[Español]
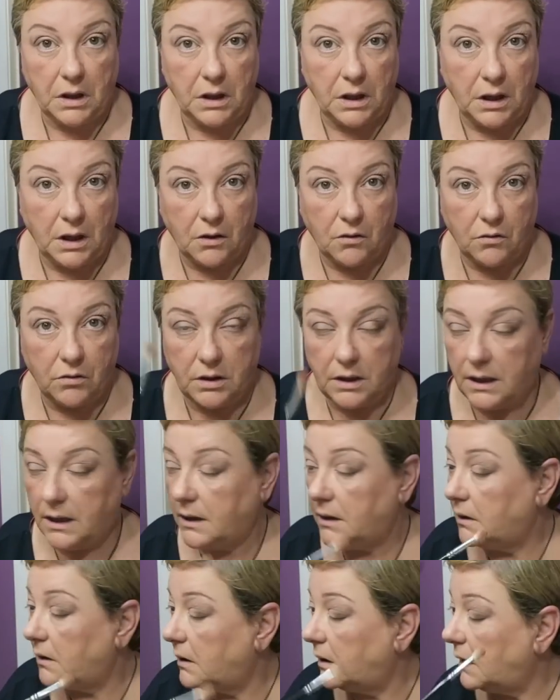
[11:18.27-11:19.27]
Y con
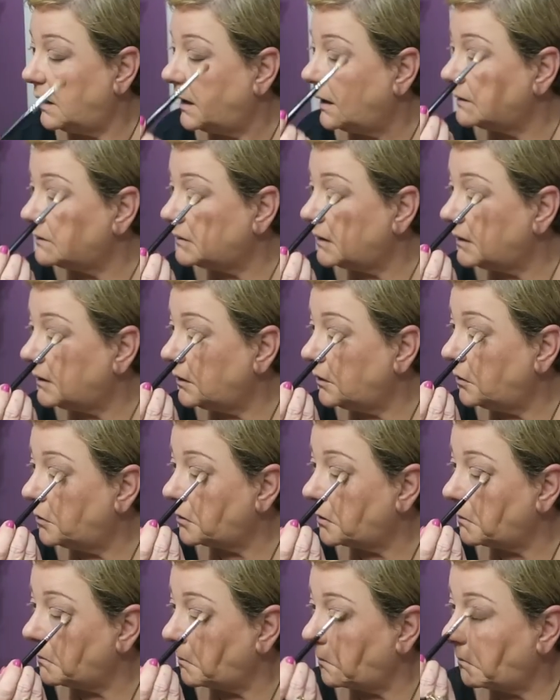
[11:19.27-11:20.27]
la
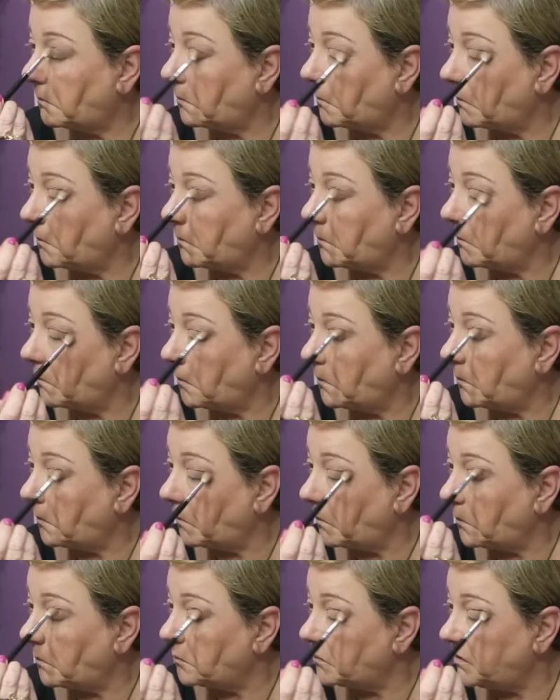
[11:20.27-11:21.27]
anterior
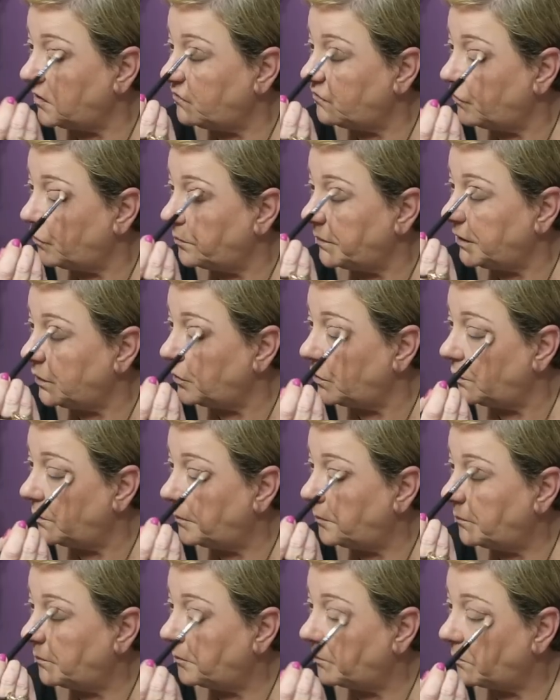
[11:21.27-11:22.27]
difumino.